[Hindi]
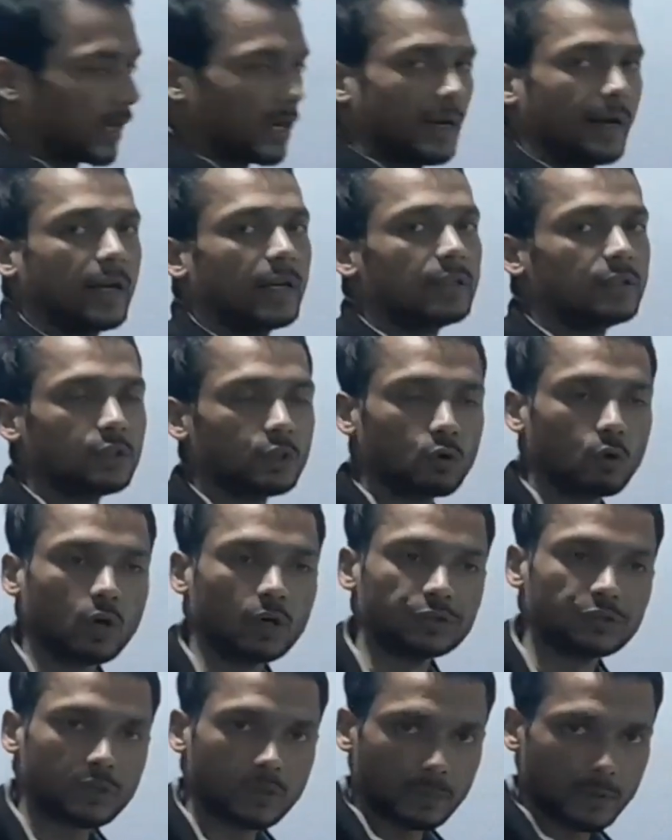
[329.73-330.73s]
एनर्जी को
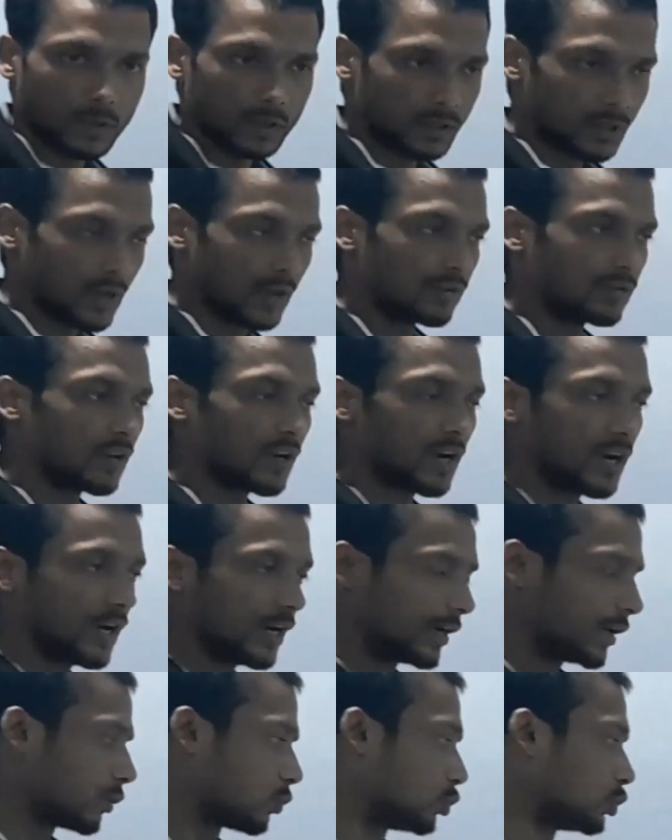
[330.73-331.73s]
कंजर्व करते हैं ऐसे
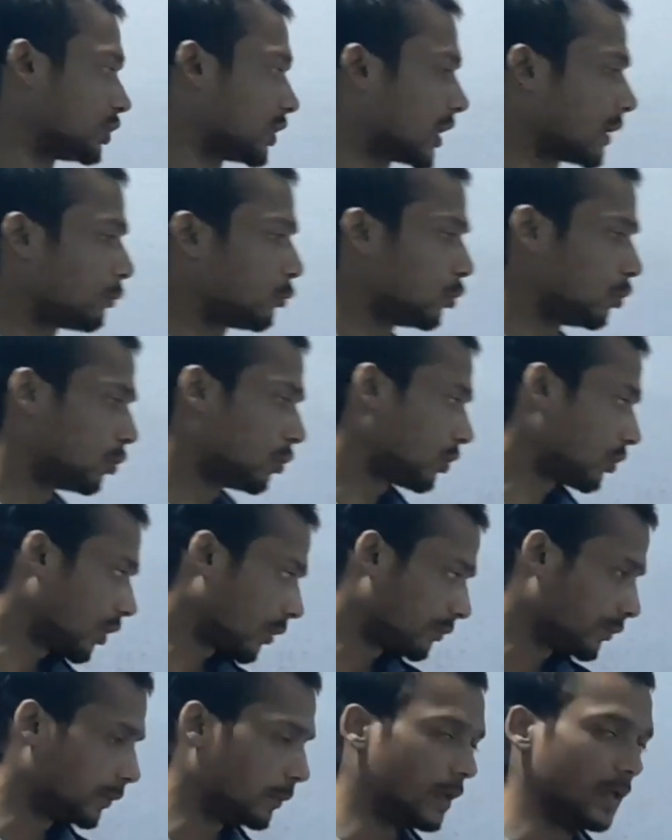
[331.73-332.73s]
रिलेटेड क्वेश्चन आपको
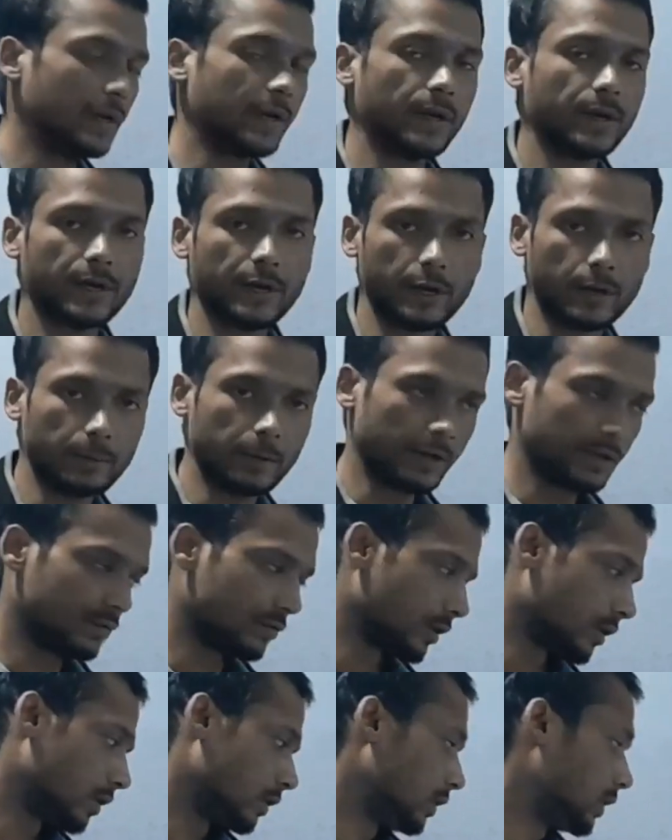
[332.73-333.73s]
काफ़ी मिलेंगे
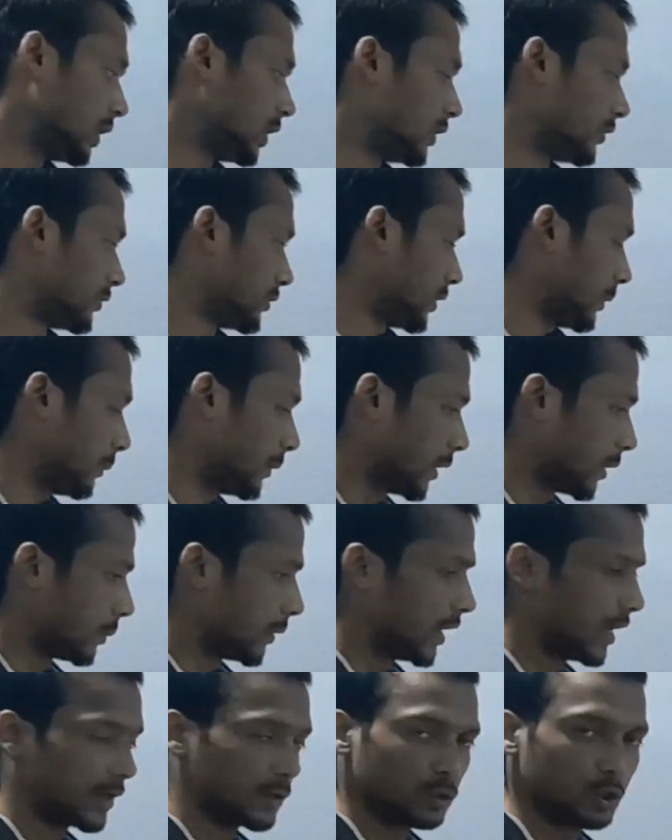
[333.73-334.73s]
ग्रेविटेशनल चैप्टर में
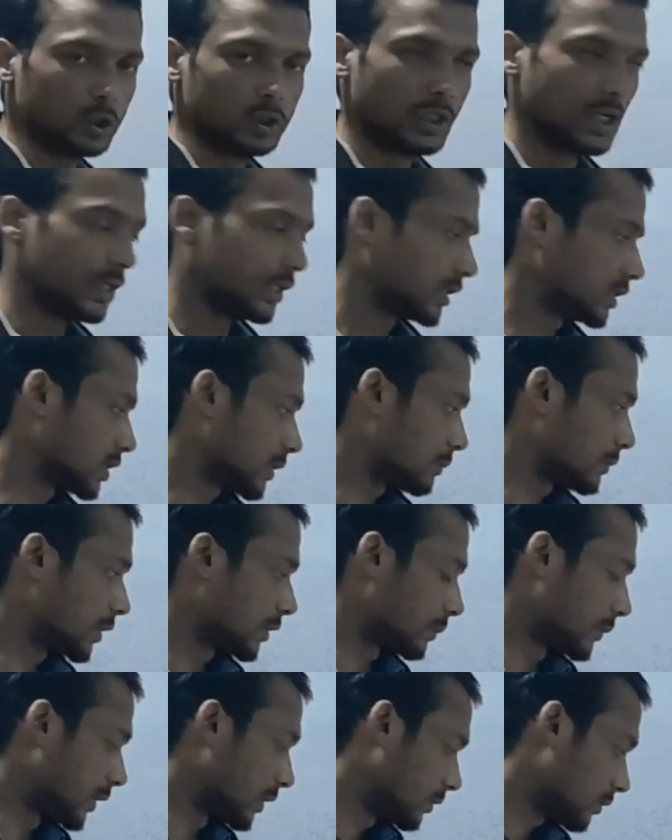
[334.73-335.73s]
इलेक्ट्रोस्टैटिक चैप्टर
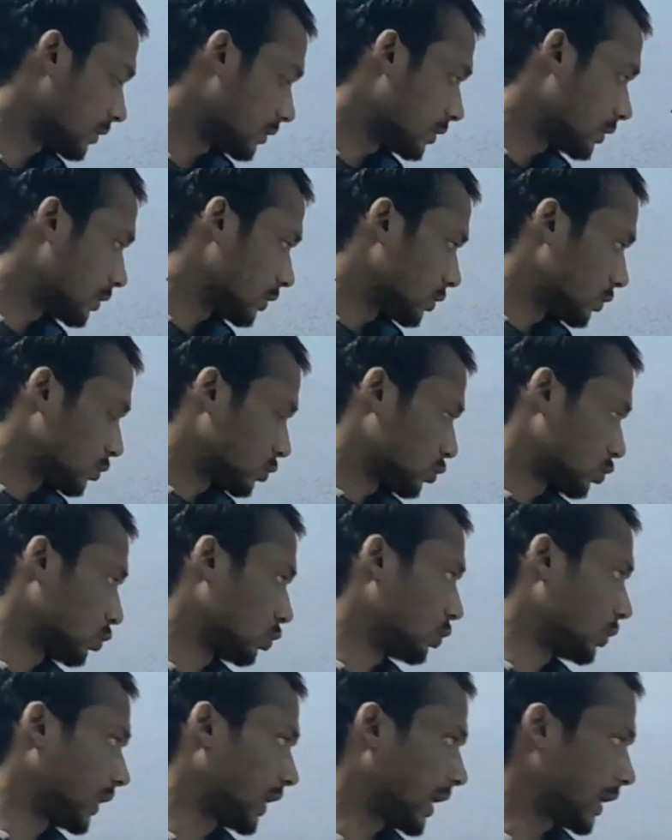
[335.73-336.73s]
में सो
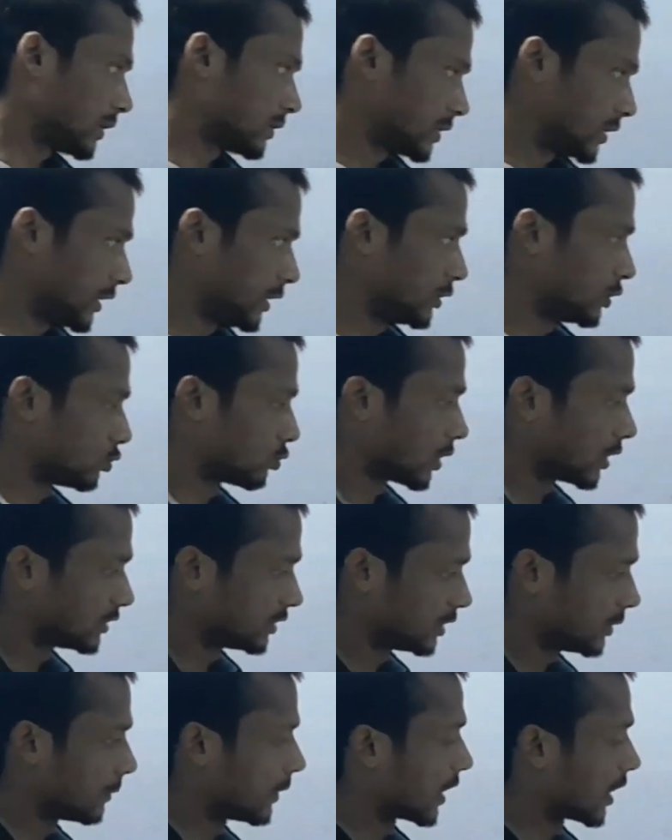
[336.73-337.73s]
so, यहाँ से जो
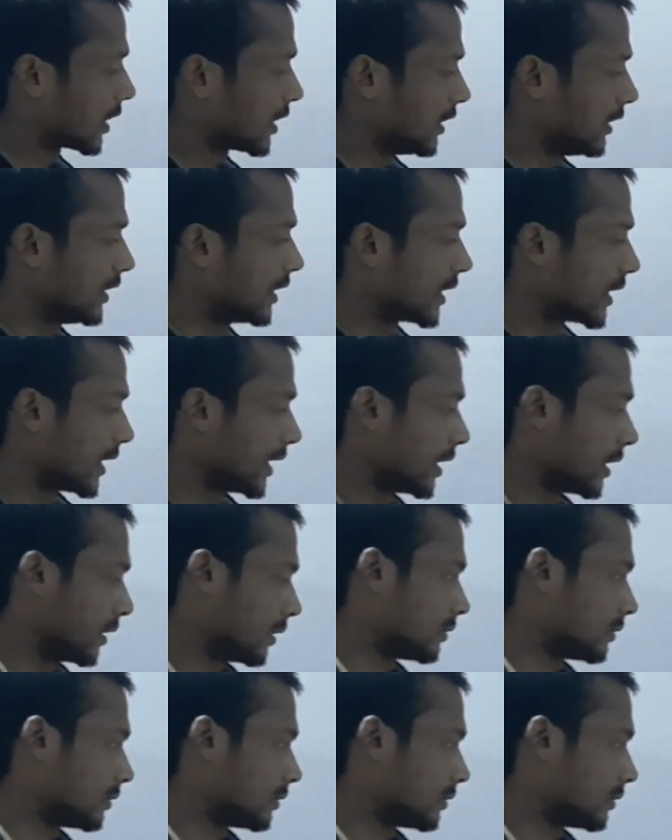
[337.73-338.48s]
कॉन्सेप्ट अगर क्लियर रहेगा